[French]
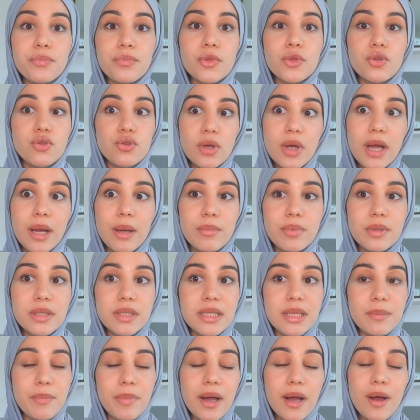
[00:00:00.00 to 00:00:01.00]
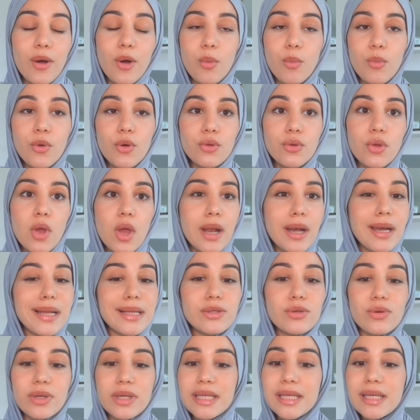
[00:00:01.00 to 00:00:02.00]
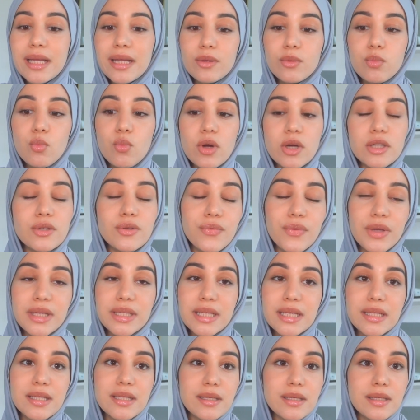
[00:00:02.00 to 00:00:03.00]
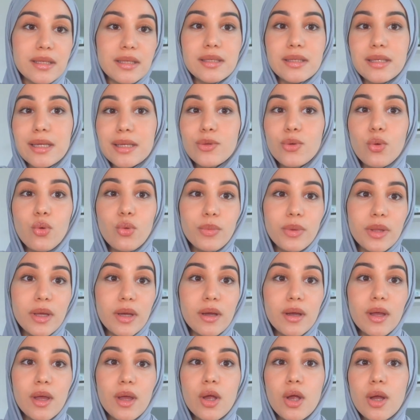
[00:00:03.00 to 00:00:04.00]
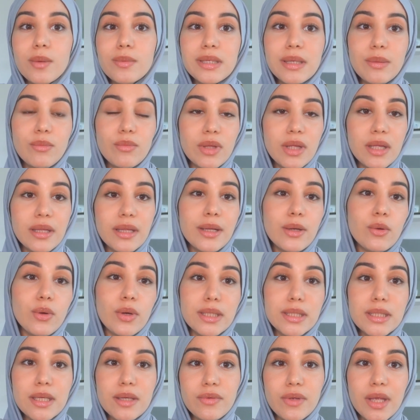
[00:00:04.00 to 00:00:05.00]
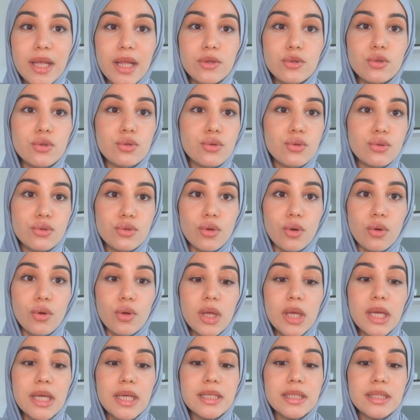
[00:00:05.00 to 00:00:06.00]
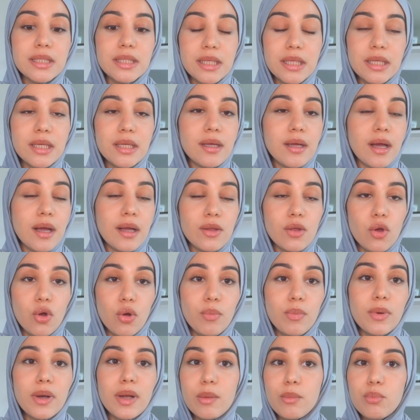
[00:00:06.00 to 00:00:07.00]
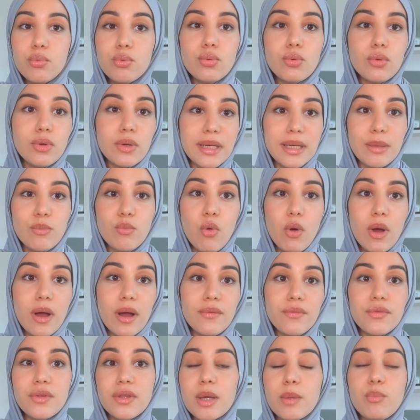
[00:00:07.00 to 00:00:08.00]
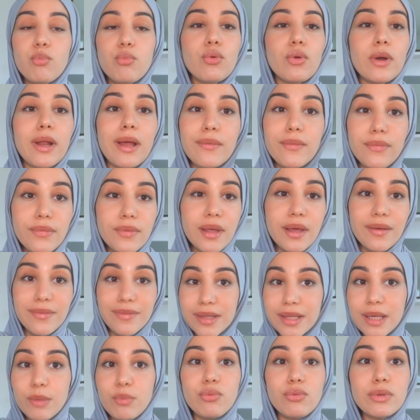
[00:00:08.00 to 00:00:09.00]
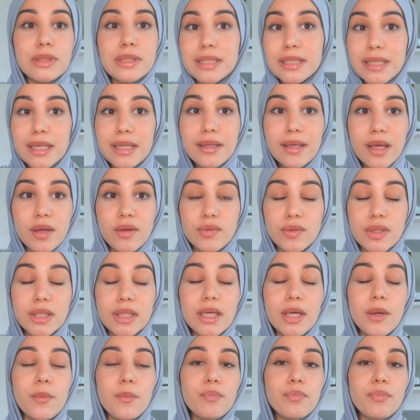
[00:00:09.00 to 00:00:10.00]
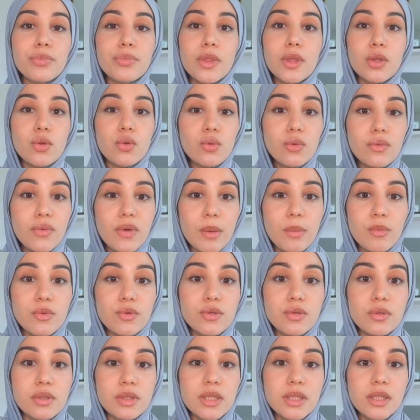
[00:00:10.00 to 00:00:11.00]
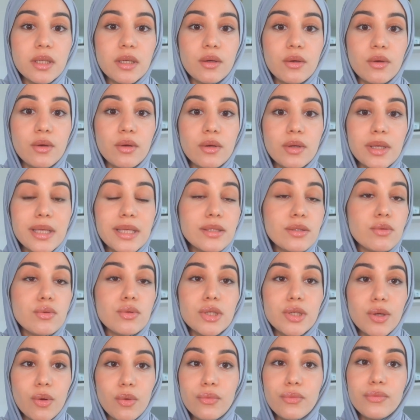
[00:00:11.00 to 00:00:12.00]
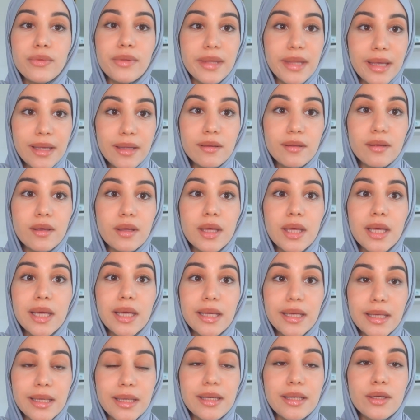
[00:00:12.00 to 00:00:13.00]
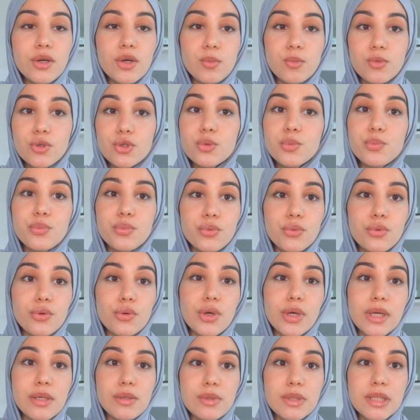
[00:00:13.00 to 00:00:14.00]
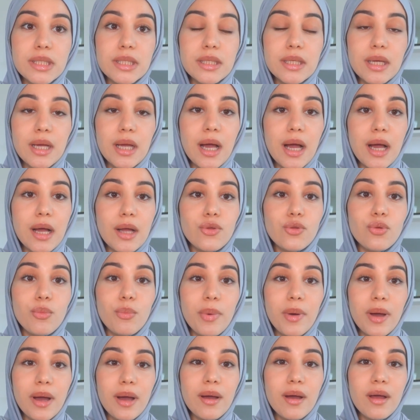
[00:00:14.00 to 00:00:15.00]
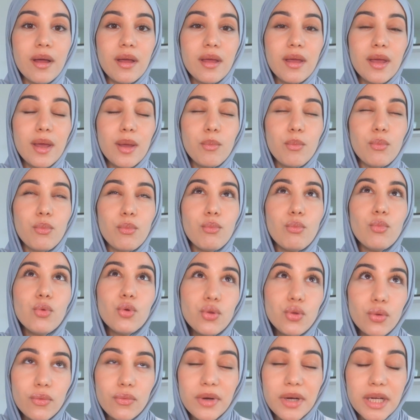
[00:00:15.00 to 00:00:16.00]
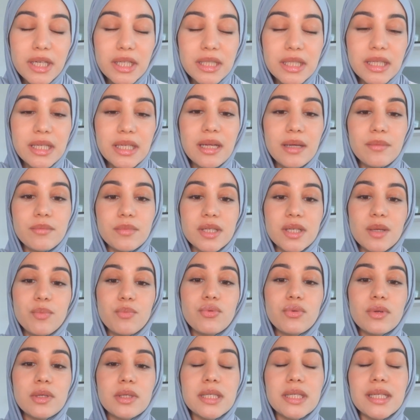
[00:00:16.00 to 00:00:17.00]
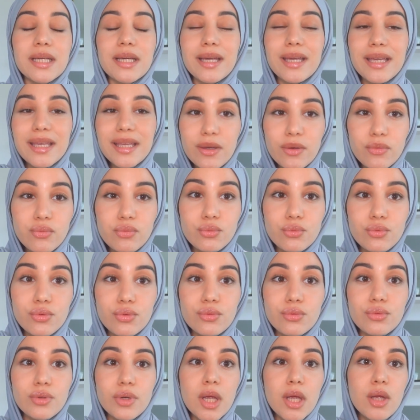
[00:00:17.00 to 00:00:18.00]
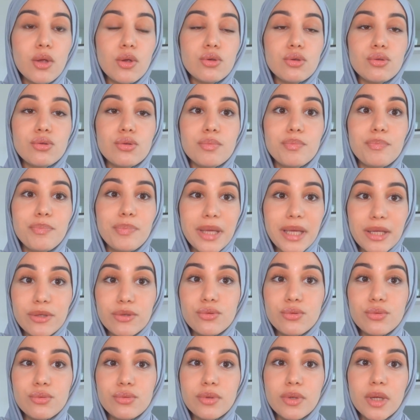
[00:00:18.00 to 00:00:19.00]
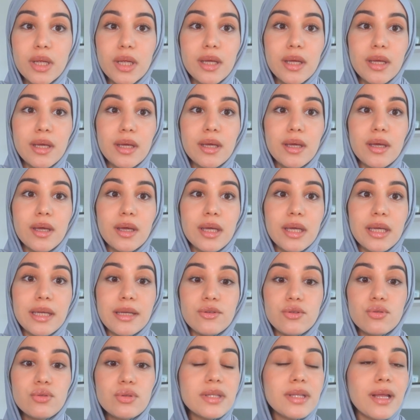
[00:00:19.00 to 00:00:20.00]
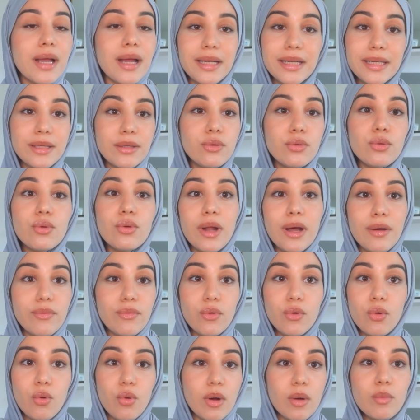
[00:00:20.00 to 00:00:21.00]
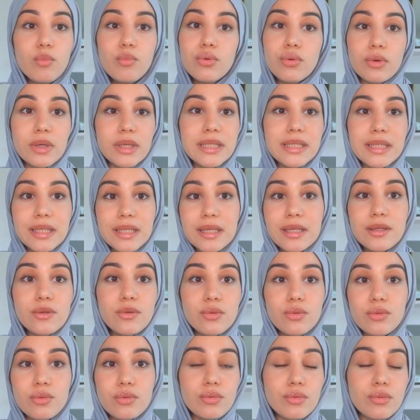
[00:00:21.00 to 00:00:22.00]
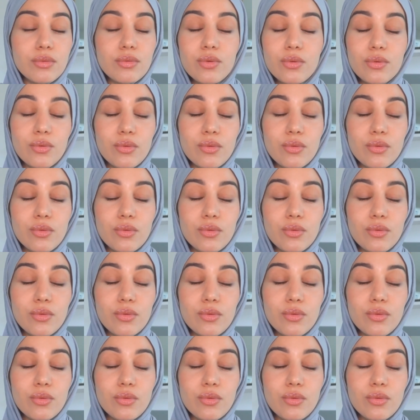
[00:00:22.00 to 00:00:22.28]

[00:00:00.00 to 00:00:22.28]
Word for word: durable. C'est pas en mode là sur les 4 mois je vais faire ça, ça, ça, ça, trop bien, comme ça mon année elle aura servi à quelque chose. Non, c'est un tremplin pour les mois à venir, pour la vie à venir, pour les années à venir. Donc vraiment se dire euh, qu'est-ce que j'ai envie d'être et comment je peux réussir à ne pas m'auto-flageller, à me dire purée j'ai rien foutu, je suis perdue et juste aller de l'avant quoi pour essayer de,